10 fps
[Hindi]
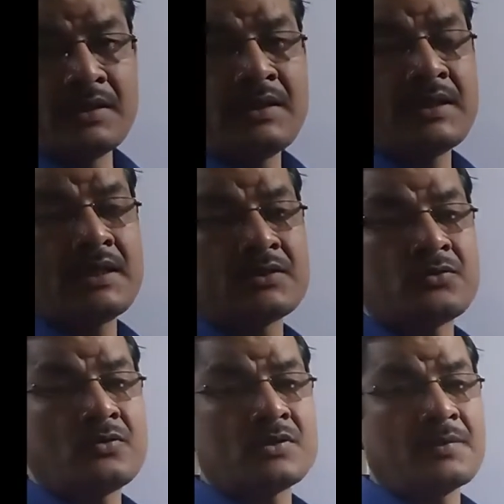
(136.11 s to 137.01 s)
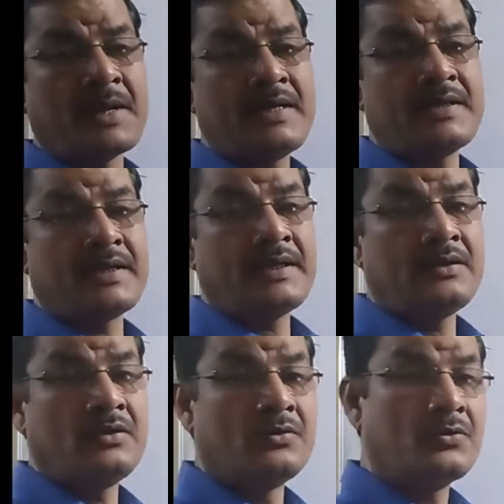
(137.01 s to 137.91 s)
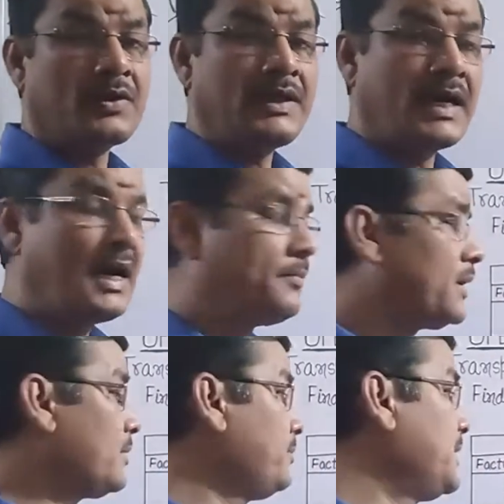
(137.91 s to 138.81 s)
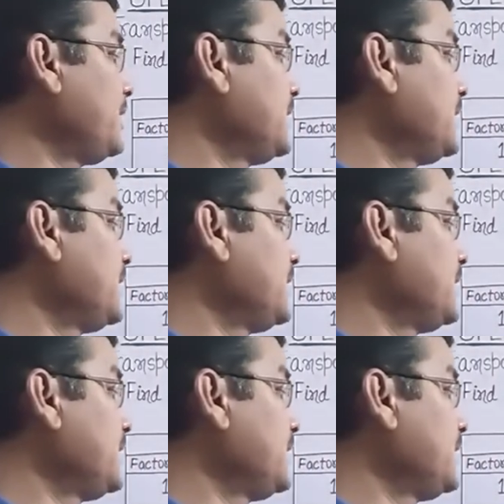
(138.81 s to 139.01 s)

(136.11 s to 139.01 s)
रिटेल स्टोर को सप्लाई करें तो यहाँ पर अब